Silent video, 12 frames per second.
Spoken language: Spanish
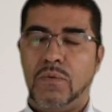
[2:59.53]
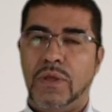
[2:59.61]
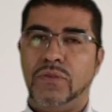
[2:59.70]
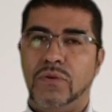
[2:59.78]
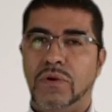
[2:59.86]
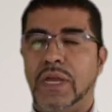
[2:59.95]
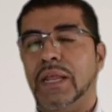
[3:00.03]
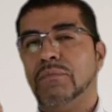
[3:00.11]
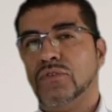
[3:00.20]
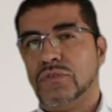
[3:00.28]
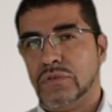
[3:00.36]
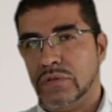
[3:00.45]
cuando lo
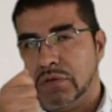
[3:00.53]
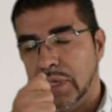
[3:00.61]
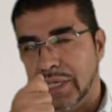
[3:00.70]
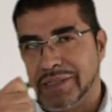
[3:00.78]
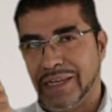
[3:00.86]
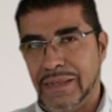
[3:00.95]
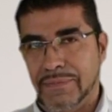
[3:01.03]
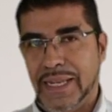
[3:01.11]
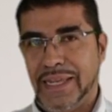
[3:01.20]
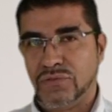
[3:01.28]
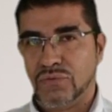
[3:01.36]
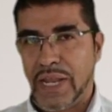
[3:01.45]
queremos
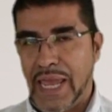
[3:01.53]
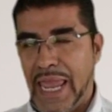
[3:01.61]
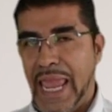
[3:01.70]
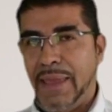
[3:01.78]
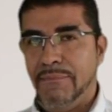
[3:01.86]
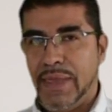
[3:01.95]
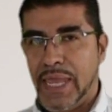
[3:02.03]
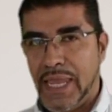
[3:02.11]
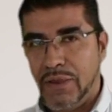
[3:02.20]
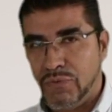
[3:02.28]
escribir, es una M,